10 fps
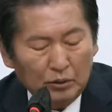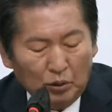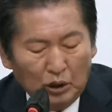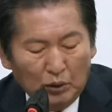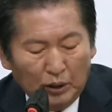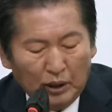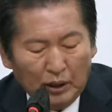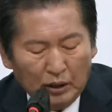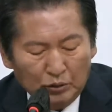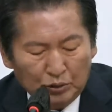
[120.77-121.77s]

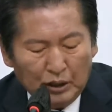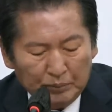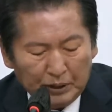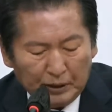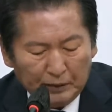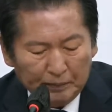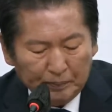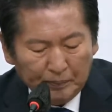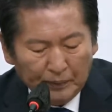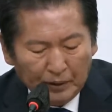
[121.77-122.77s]
논리와 유사합니다.
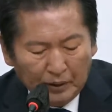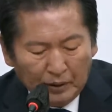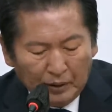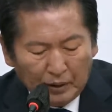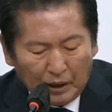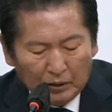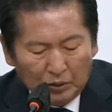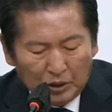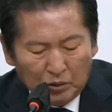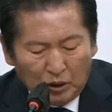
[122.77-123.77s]

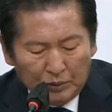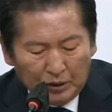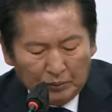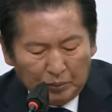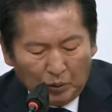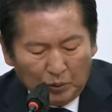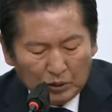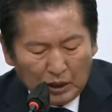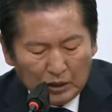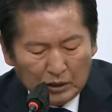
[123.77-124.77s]
강도 신고하면
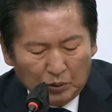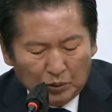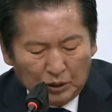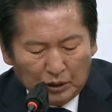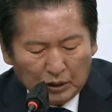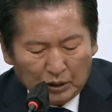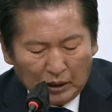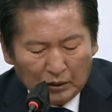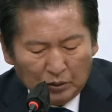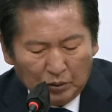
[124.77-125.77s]
보복당할지 모르니
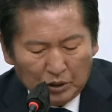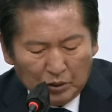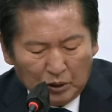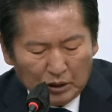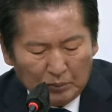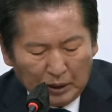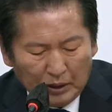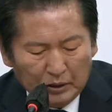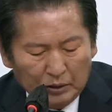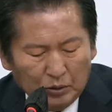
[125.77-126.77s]
강도 신고하지
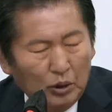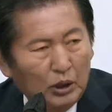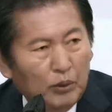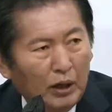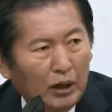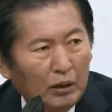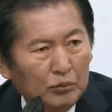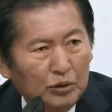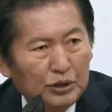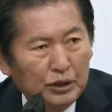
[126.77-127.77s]
말라는 논리와
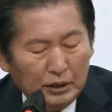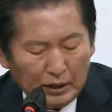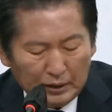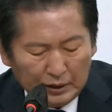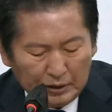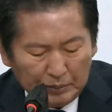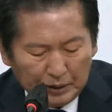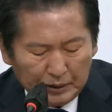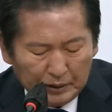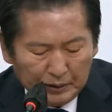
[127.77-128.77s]
무엇이
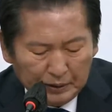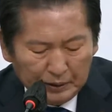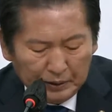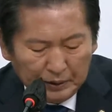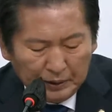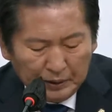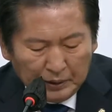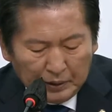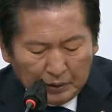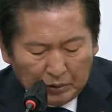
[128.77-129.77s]
다르겠습니까?
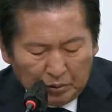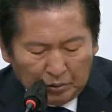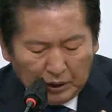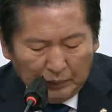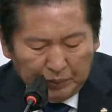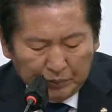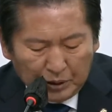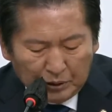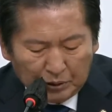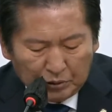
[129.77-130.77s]
국가의
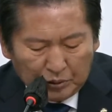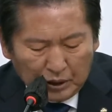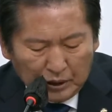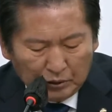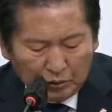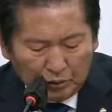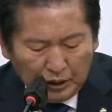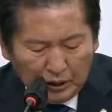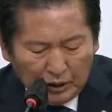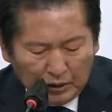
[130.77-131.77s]
품격은 국가가
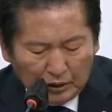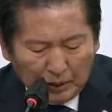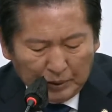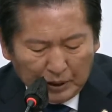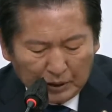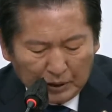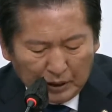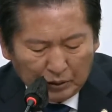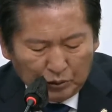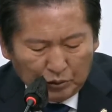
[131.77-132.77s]
누구의 이익을
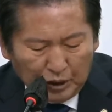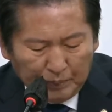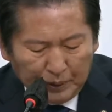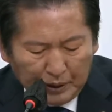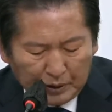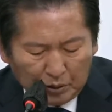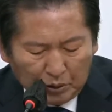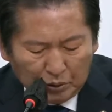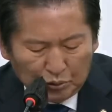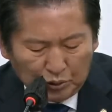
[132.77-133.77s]
대변하는가, 누구의 편에
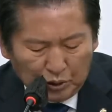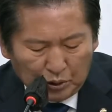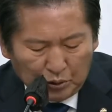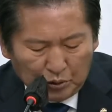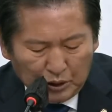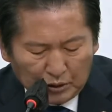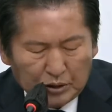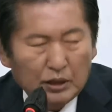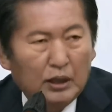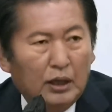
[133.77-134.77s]
서고 누구를 존중할
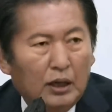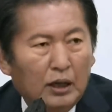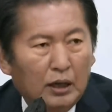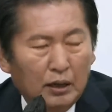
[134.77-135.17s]
것인가.